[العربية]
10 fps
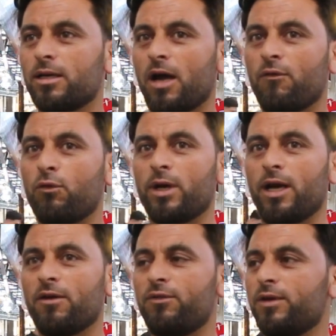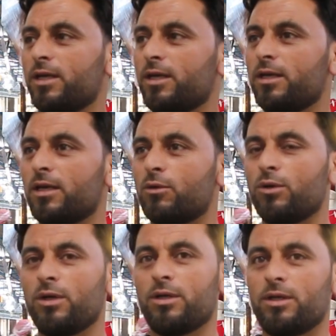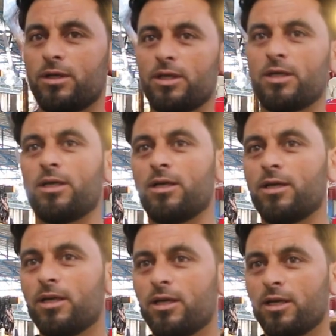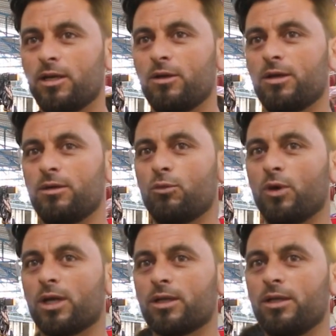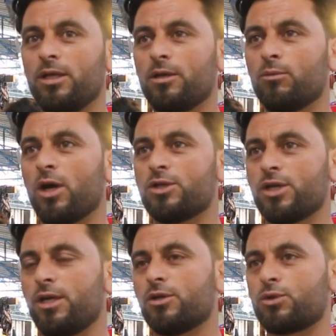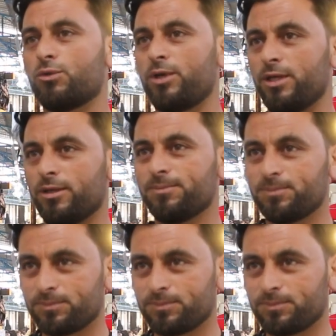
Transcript: العفو والعافية لكل المواطنين المهجرين السوريين